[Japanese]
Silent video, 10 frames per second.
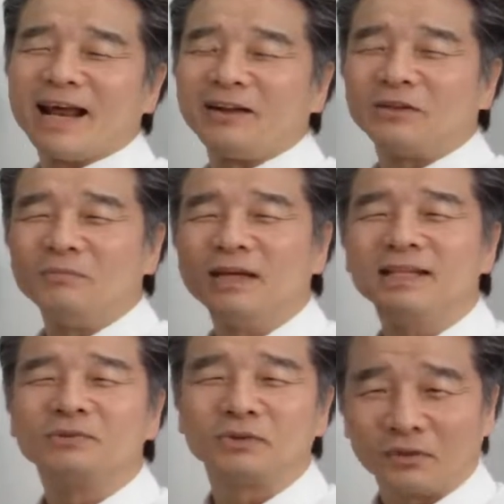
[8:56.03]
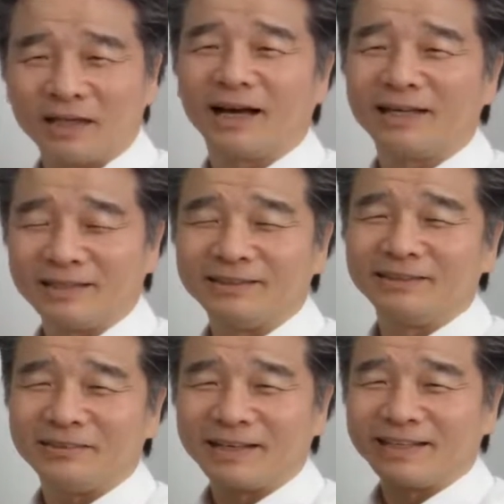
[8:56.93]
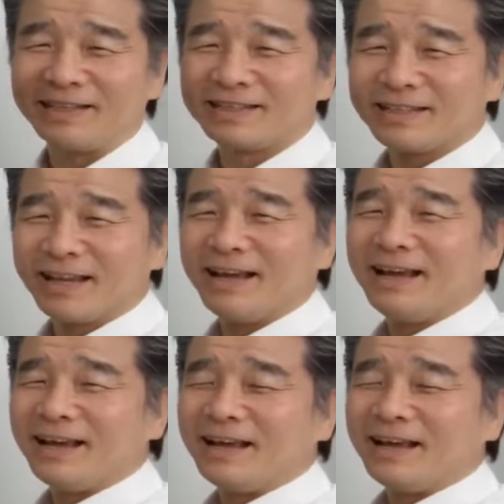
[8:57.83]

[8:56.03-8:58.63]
られるとみんな太って帰ってくるわけですね、